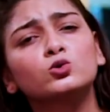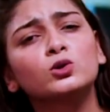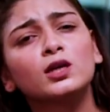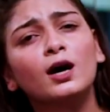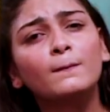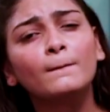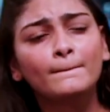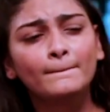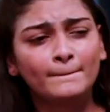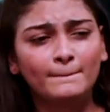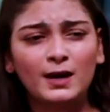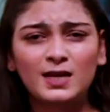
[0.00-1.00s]
जो कि आप
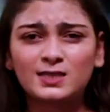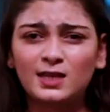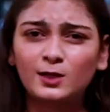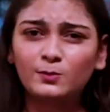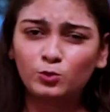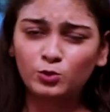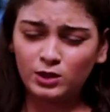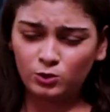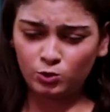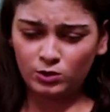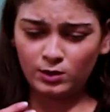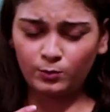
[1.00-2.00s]
बासानी पूरी
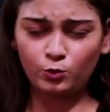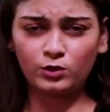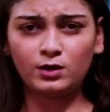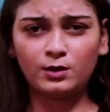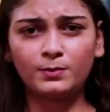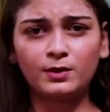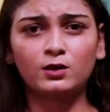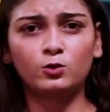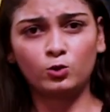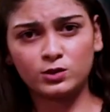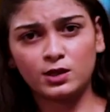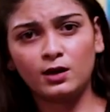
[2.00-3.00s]
जो है पूरा अपना
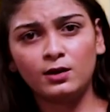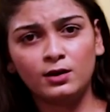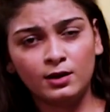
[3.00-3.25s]
रोज़ा